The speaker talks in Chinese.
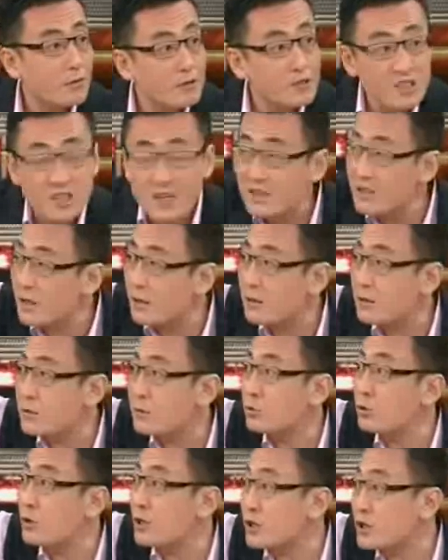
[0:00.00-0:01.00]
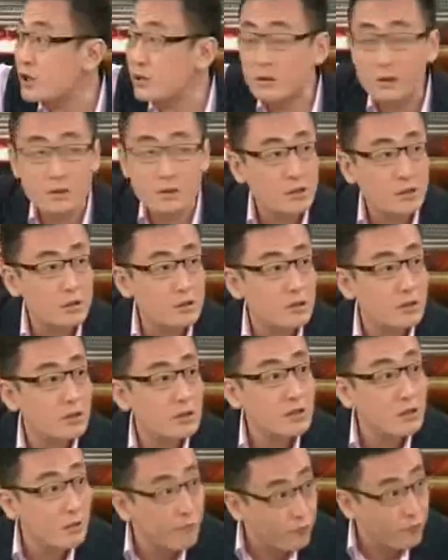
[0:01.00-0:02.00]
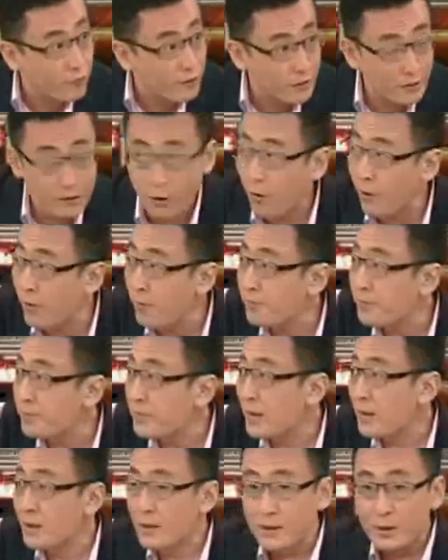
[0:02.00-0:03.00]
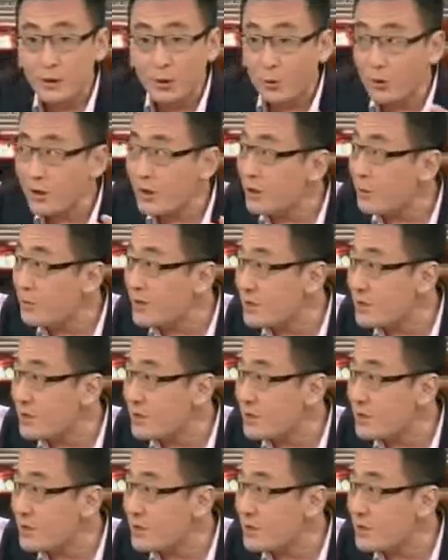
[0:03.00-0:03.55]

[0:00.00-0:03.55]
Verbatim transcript: 掖在最深的这个这个衣服里头，有一个